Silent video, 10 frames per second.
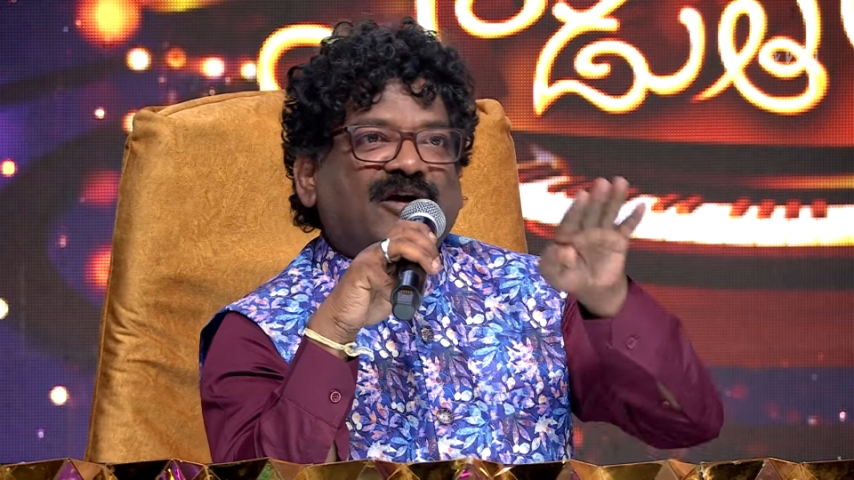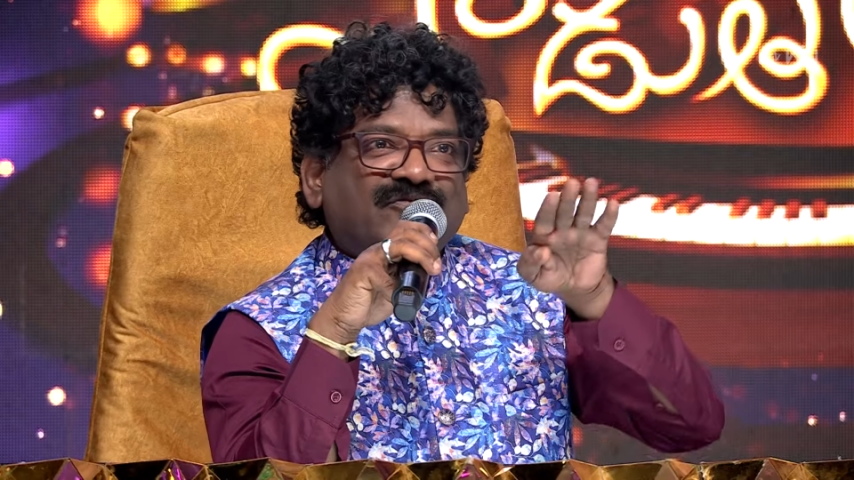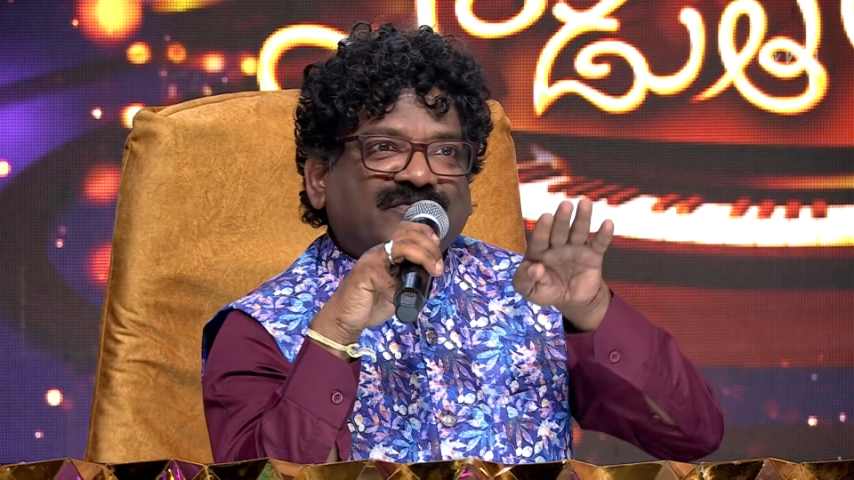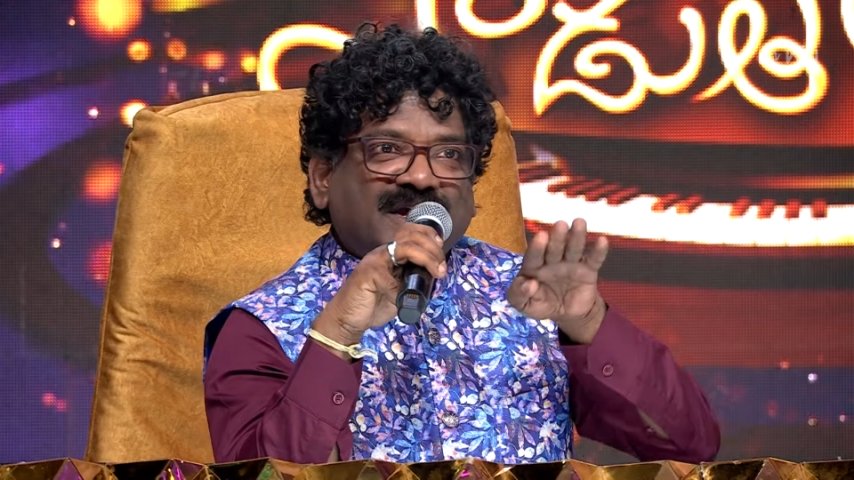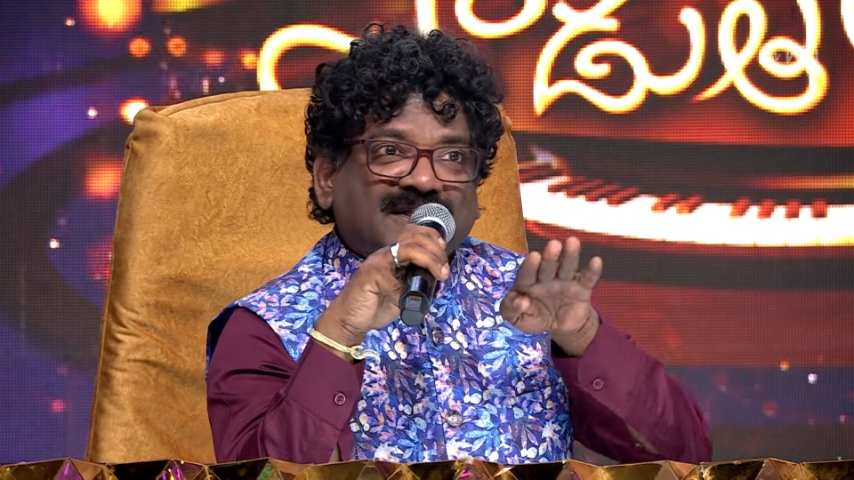
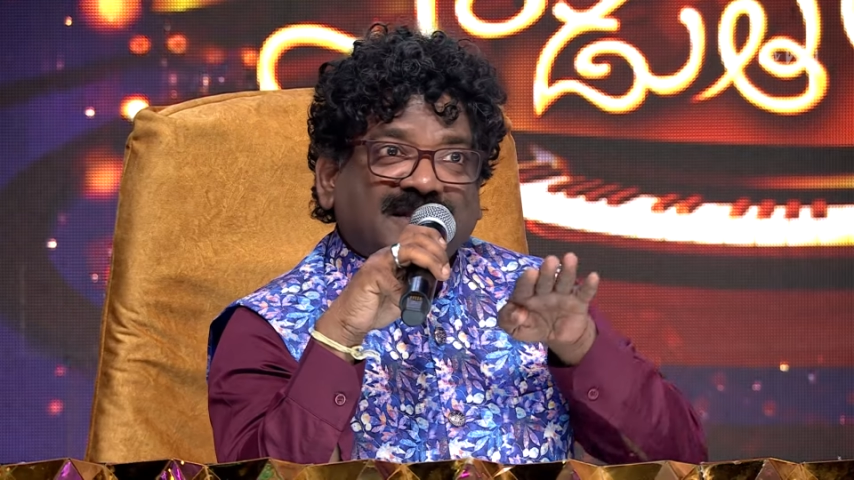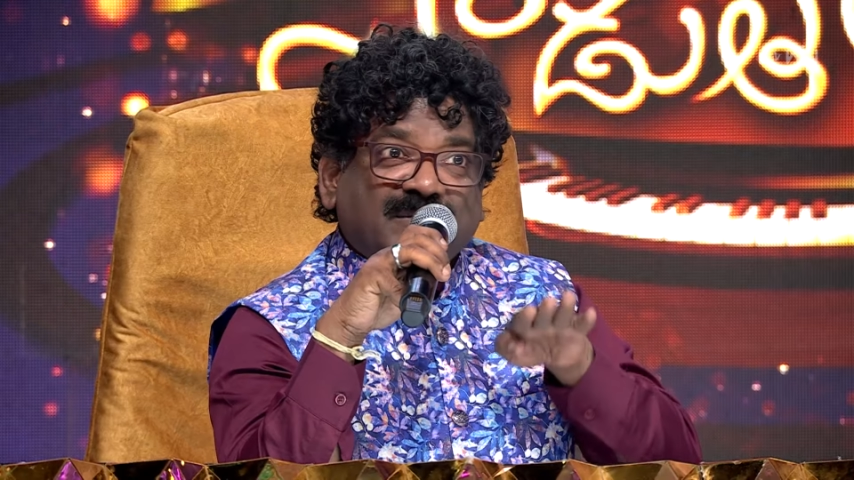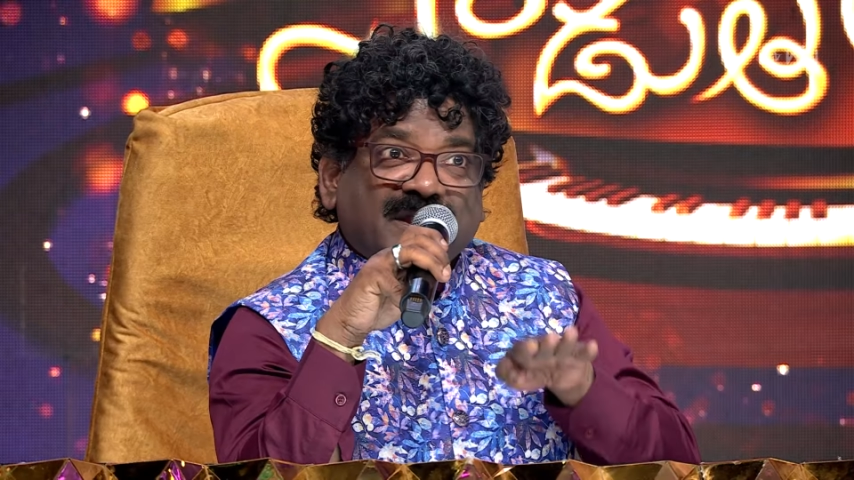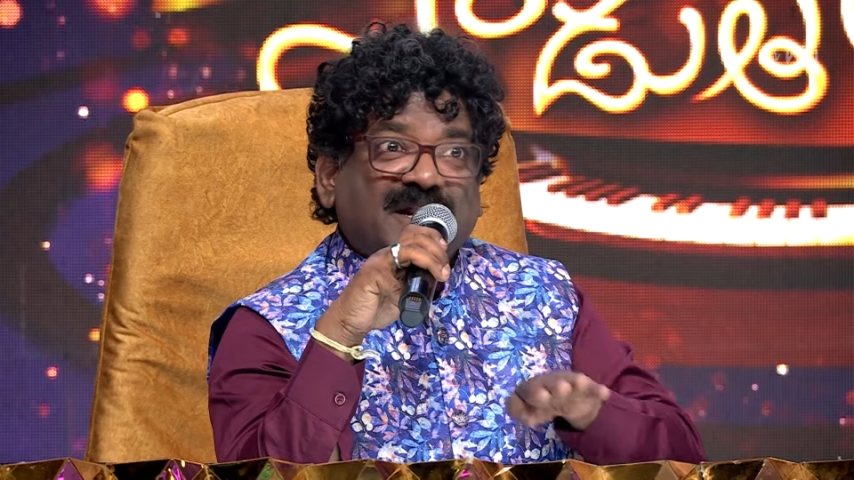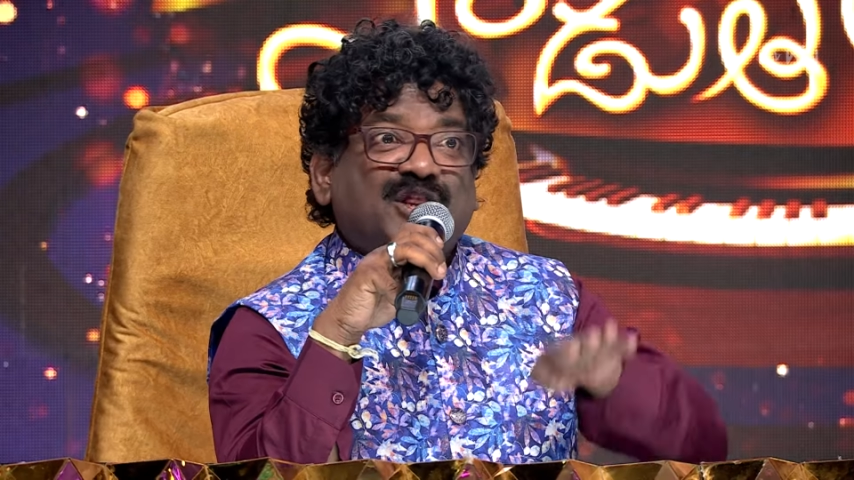
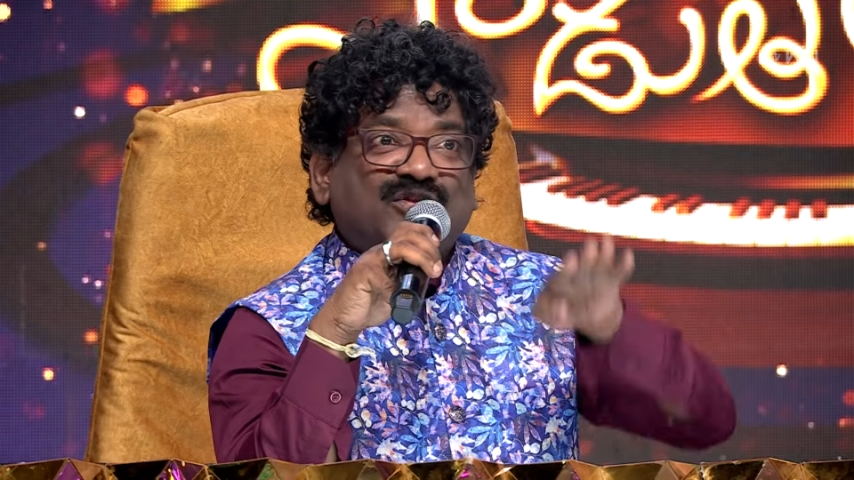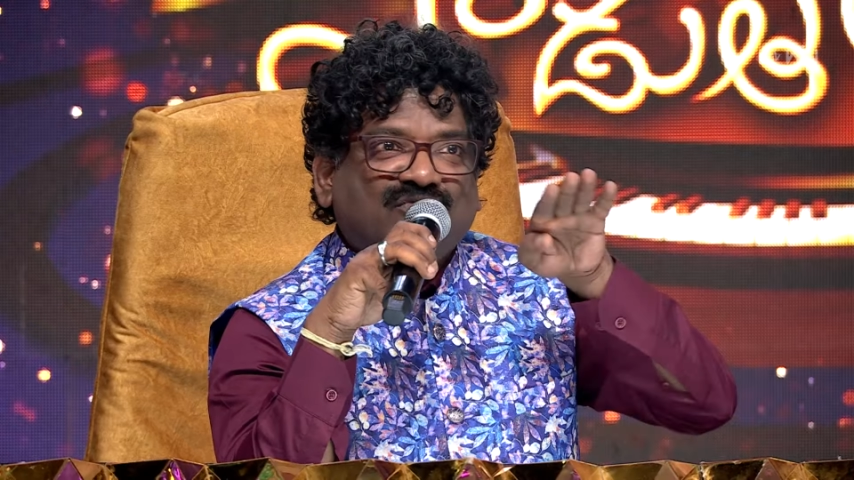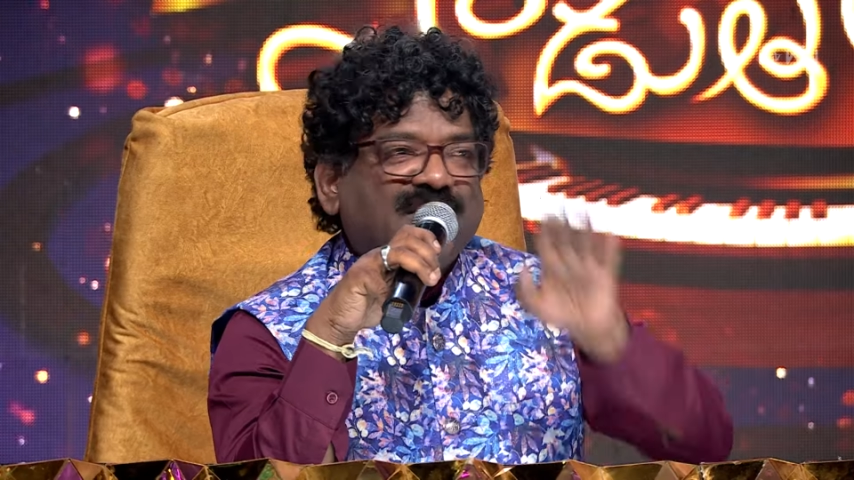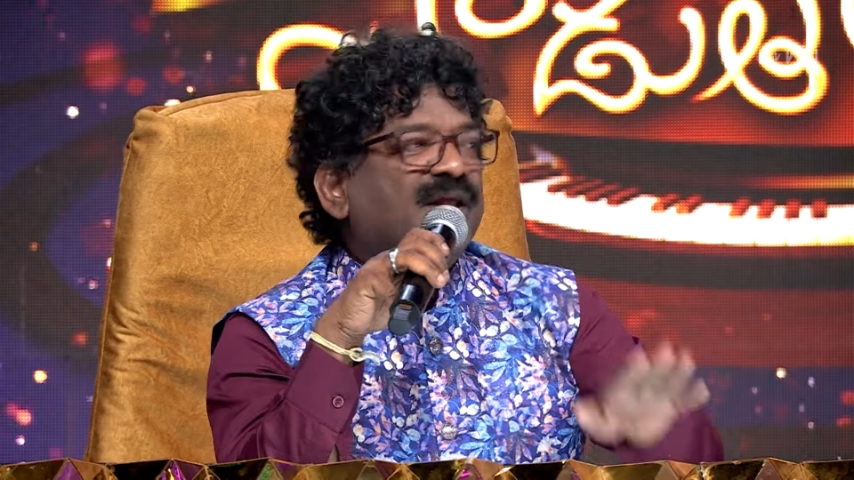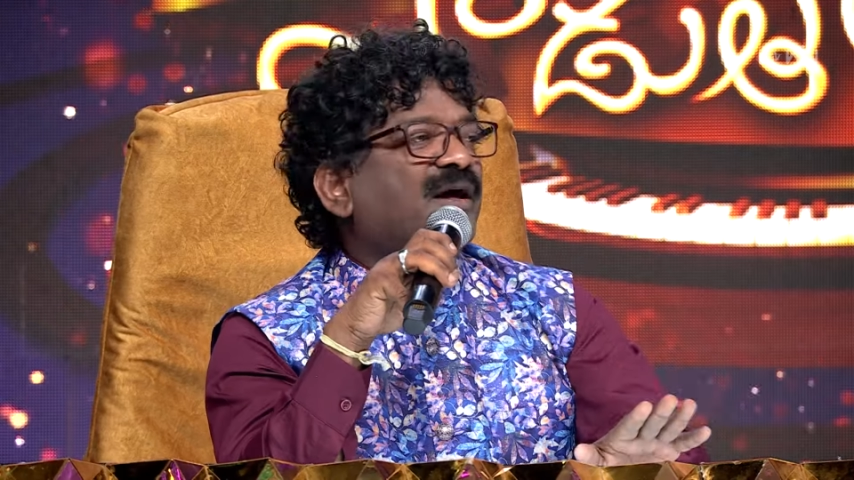అవ్యక్తమైన
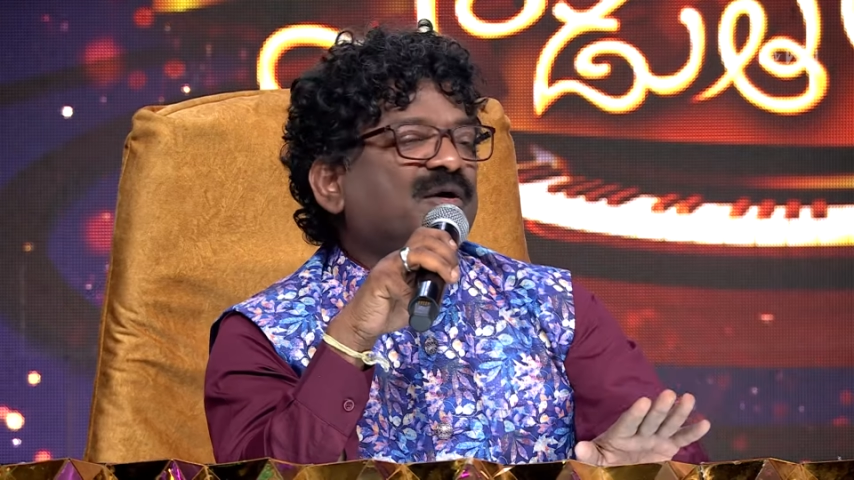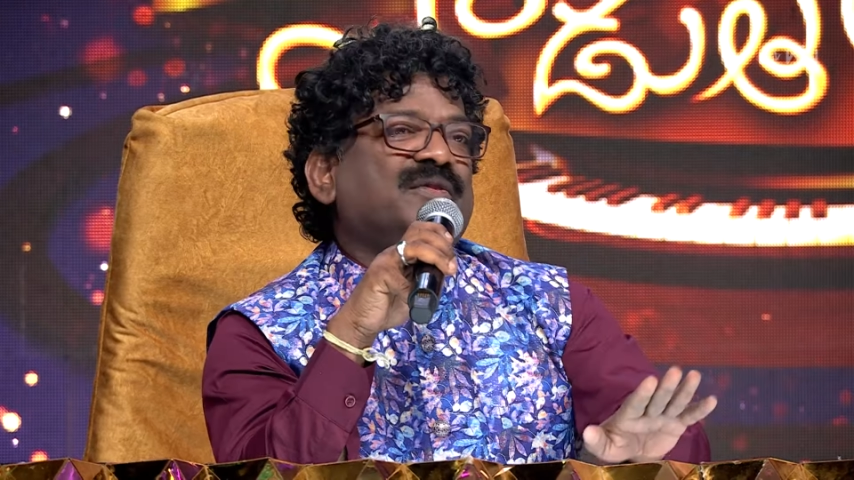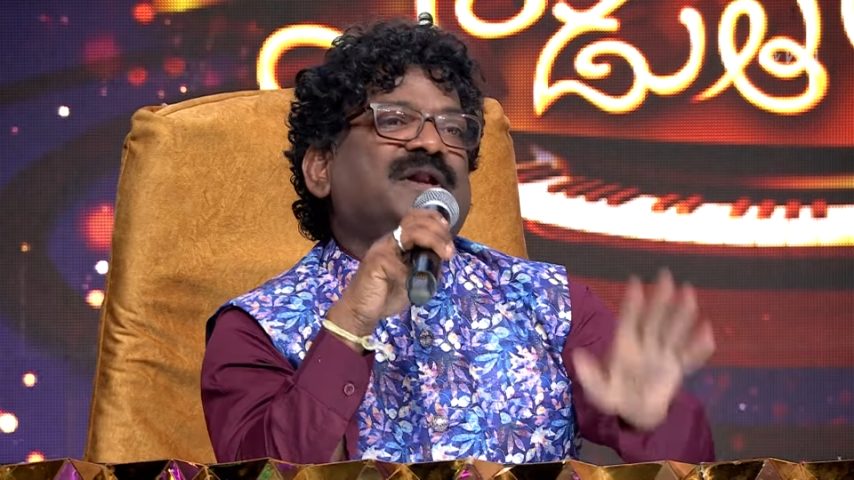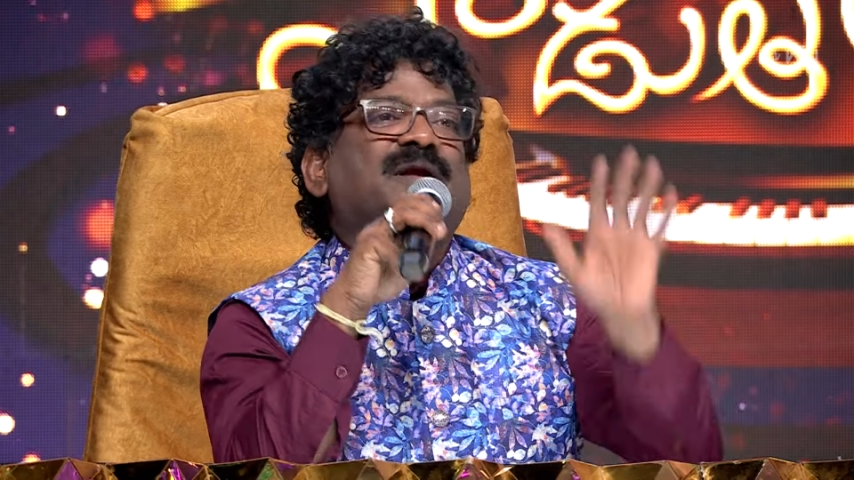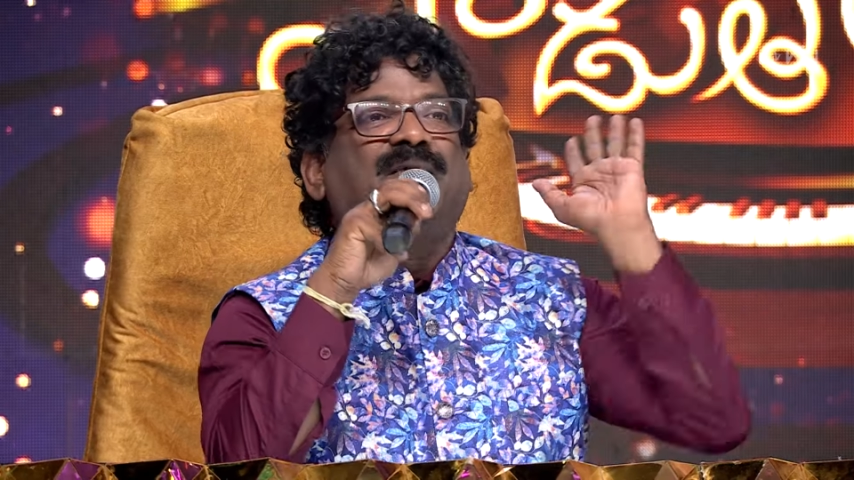
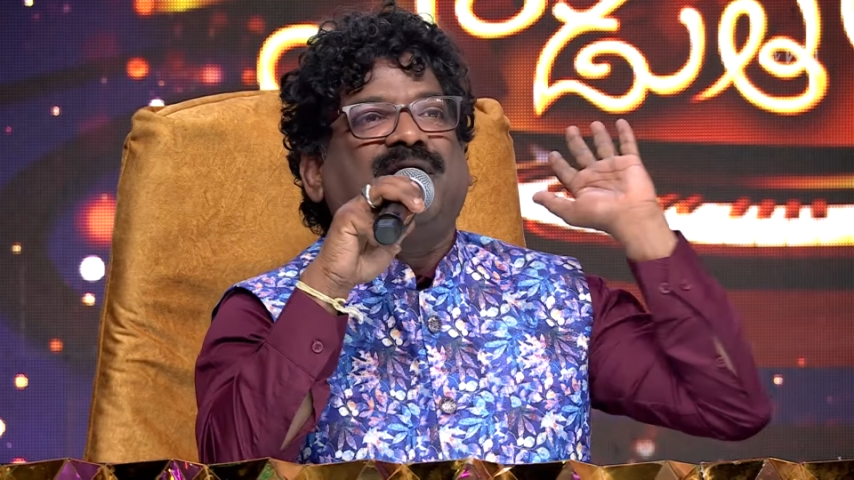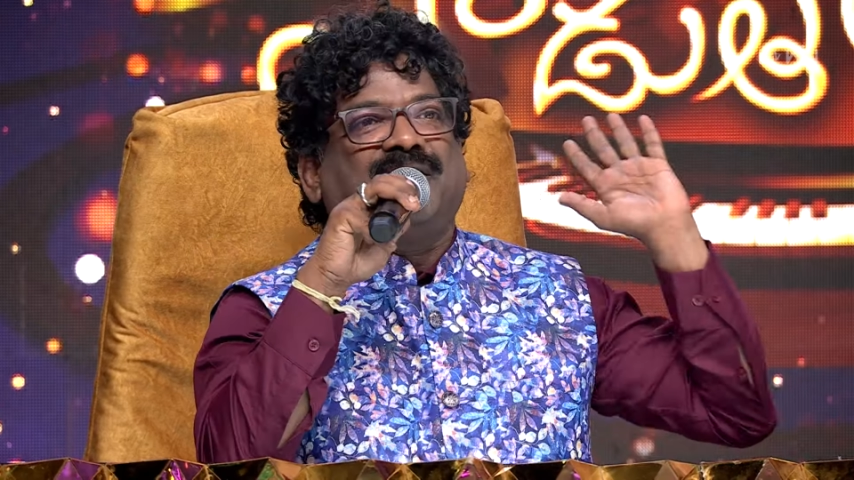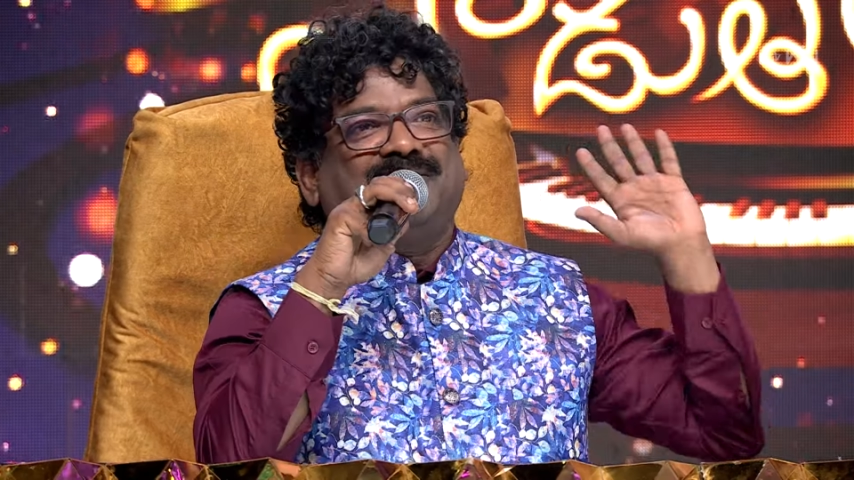ధ్వనిలాగుందని ఈ పాట